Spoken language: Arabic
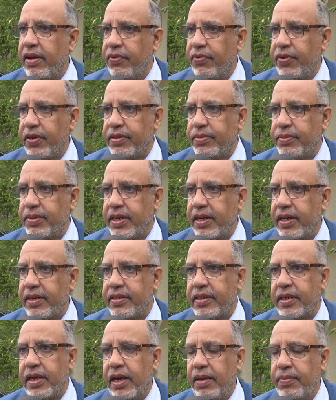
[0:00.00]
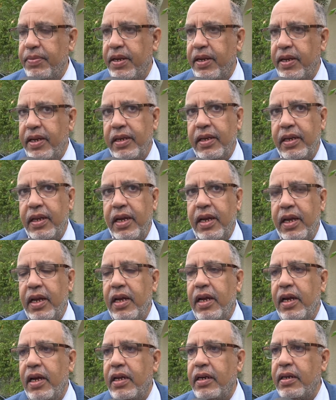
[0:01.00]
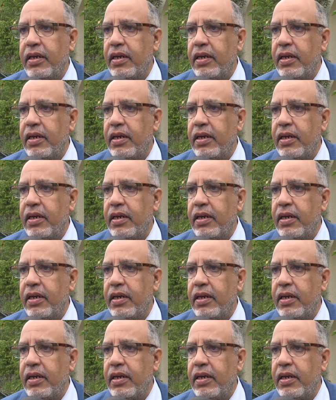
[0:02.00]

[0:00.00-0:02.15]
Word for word: فاس مكناس املين آه،